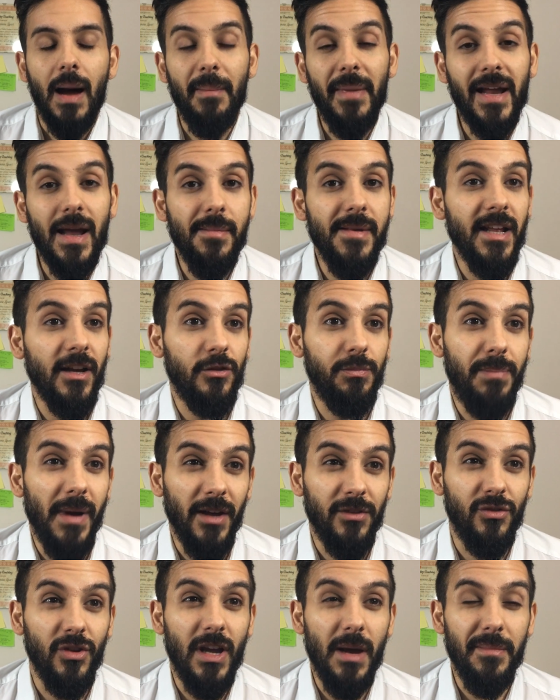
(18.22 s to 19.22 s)
A me capita
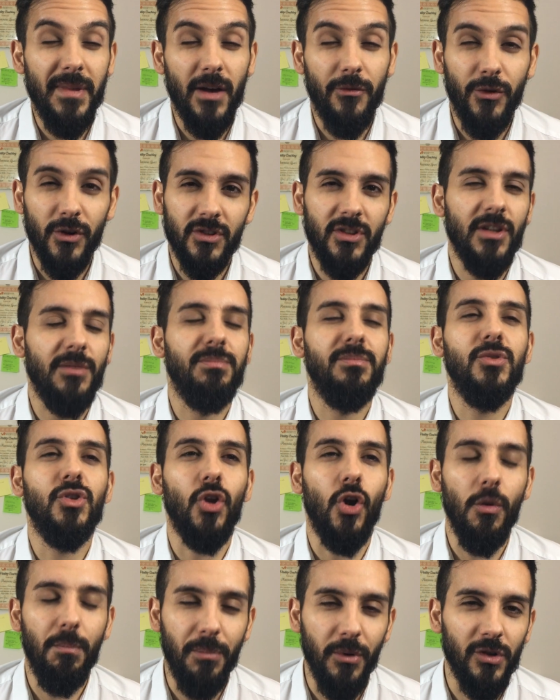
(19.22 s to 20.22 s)
spesso, capita forse
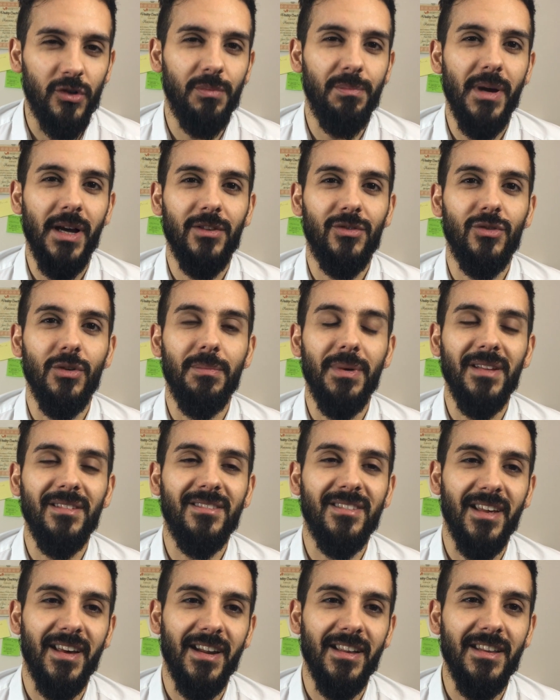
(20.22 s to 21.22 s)
troppo spesso
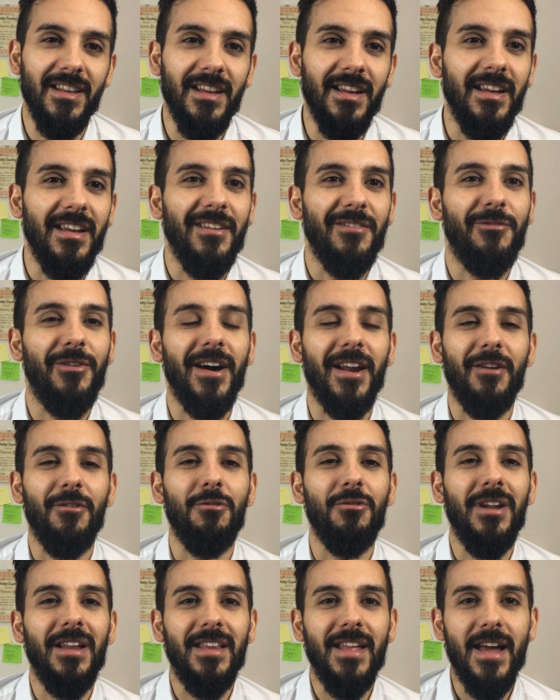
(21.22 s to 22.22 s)
pensare di fare
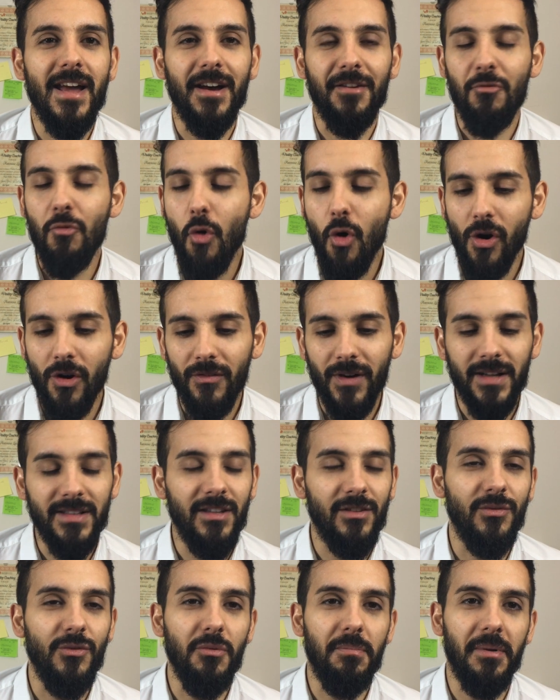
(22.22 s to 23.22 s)
un'idea nuova,
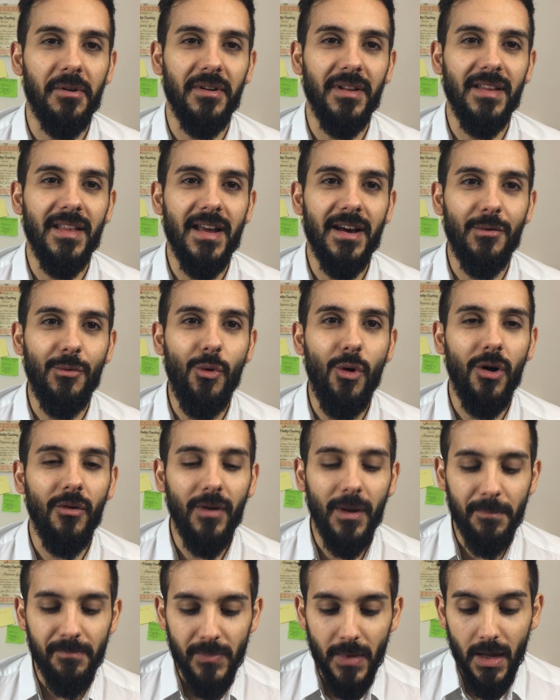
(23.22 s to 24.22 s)
di sviluppare un'idea
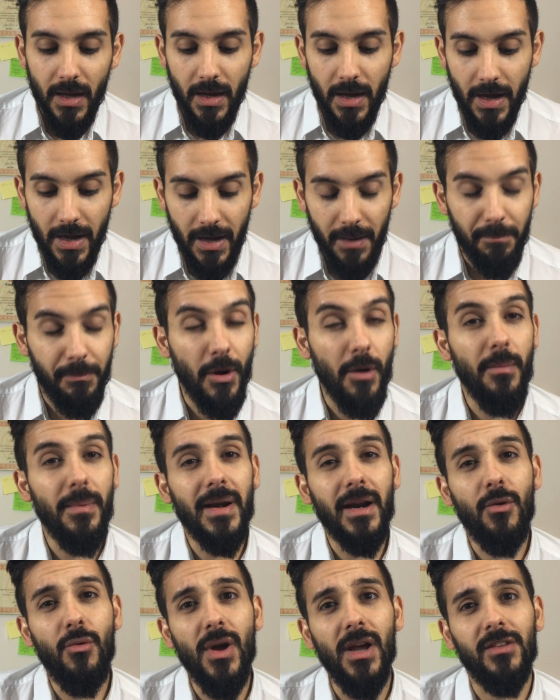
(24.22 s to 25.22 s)
nuova. E
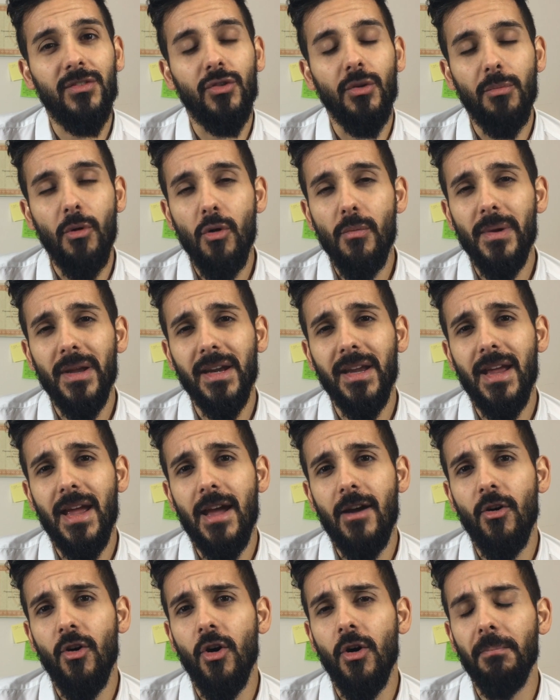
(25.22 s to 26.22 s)
proprio per questo, proprio
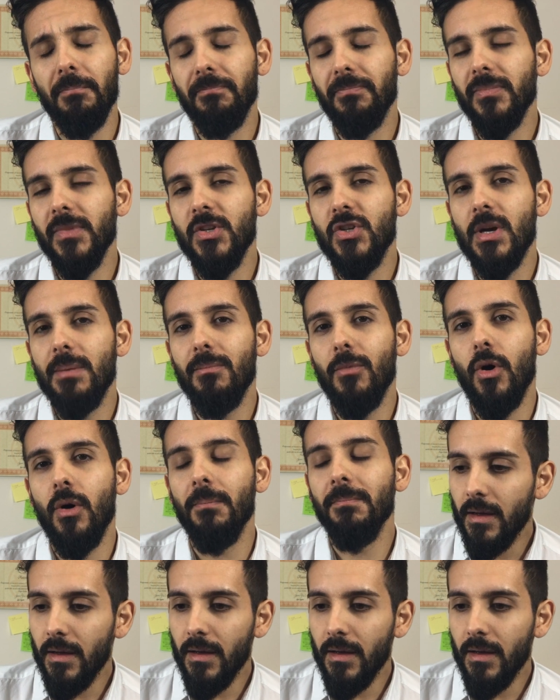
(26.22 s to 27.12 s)
perché ho, diciamo,